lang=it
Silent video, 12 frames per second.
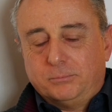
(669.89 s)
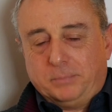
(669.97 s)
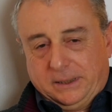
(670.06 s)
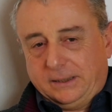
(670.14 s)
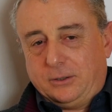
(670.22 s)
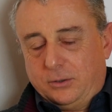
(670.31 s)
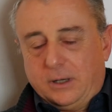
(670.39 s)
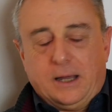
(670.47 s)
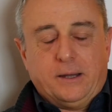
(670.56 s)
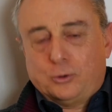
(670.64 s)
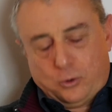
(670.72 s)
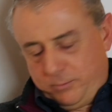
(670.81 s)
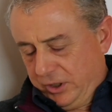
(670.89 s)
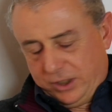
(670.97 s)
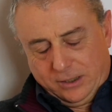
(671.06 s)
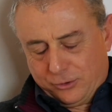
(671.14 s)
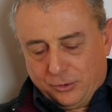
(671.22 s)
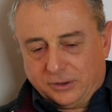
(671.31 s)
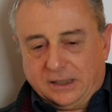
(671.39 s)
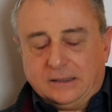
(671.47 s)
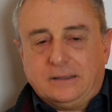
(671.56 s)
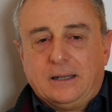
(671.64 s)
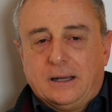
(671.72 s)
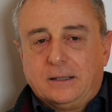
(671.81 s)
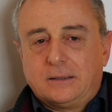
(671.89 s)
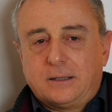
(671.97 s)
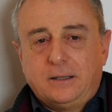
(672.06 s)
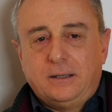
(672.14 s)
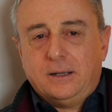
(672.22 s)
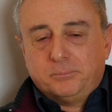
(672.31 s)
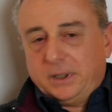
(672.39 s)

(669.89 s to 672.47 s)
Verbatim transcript: particolare come ce ne sono tanti altri,